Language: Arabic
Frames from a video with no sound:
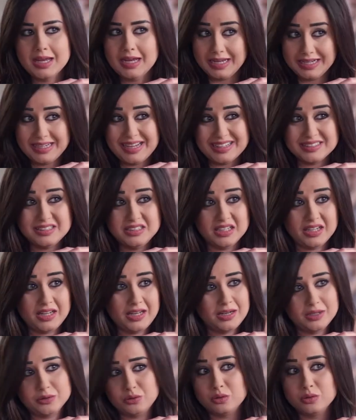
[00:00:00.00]
أنا عندي
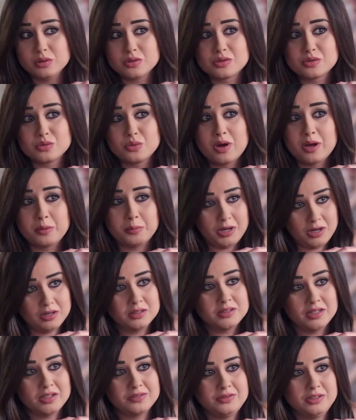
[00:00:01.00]
غير هدول الصور مقاطع